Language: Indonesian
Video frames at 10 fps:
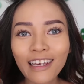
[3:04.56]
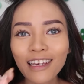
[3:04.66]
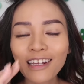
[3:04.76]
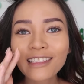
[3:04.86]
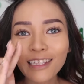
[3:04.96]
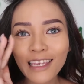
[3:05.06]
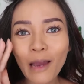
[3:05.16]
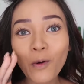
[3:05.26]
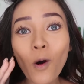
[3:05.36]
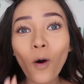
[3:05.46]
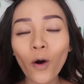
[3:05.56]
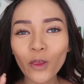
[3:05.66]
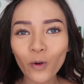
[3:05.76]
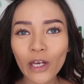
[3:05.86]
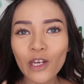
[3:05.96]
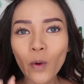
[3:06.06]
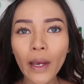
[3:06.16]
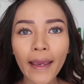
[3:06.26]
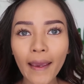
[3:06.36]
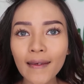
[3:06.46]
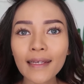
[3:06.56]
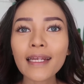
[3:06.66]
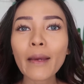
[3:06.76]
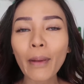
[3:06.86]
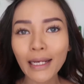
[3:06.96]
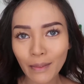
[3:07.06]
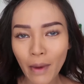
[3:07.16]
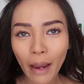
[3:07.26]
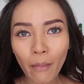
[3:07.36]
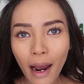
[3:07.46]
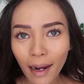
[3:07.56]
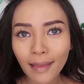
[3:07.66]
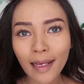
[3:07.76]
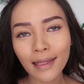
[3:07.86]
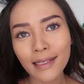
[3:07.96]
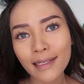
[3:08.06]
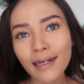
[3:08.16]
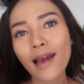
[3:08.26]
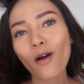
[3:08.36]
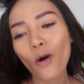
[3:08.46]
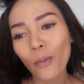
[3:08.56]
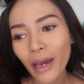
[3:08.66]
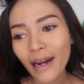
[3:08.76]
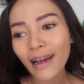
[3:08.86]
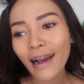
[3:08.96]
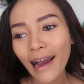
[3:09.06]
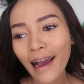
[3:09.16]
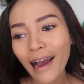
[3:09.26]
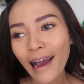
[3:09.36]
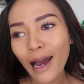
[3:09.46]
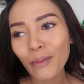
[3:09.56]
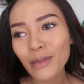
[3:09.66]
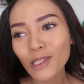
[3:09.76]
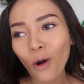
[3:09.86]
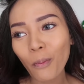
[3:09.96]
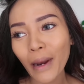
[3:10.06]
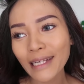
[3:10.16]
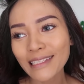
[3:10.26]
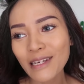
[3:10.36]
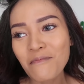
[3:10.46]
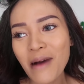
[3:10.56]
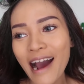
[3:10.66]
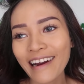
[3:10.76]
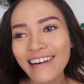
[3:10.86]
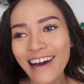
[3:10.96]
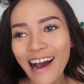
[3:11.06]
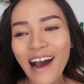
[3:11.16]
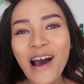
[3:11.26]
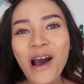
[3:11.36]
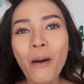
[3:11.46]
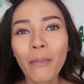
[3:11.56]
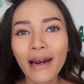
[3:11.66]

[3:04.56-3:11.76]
jadi ini setiap gue kontur hidungnya kayak gini, pasti banyak banget netizen yang komen, "Kak, abis oplas di mana?"